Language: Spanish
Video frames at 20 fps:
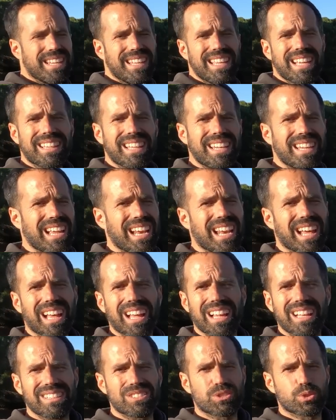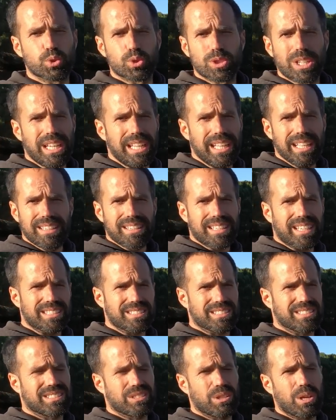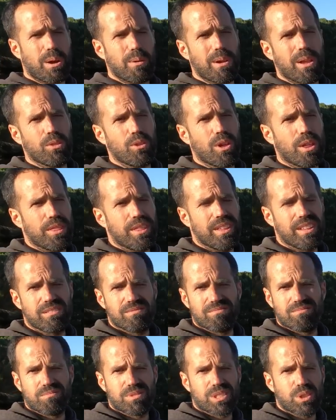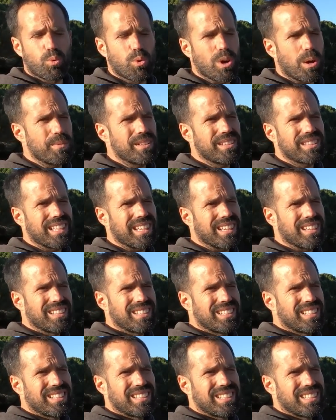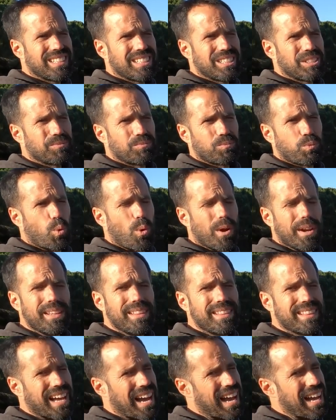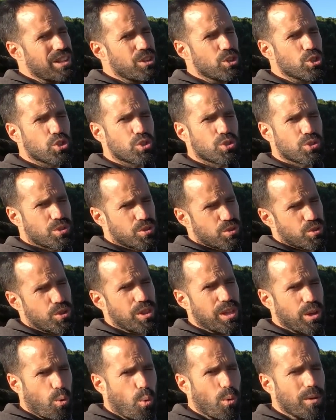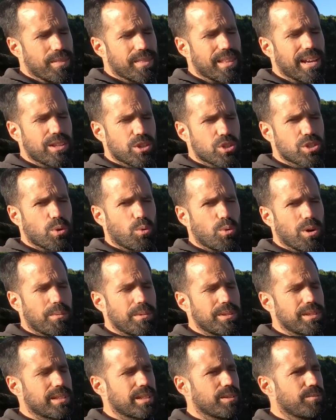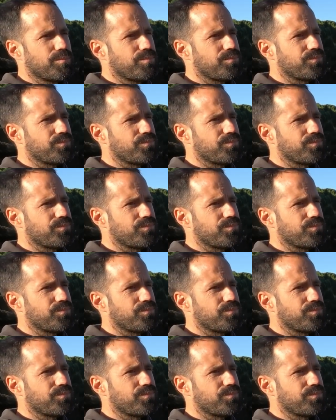Y ya tenía sus clientas, estoy hablando hace seguramente 40 años, 50 años seguramente,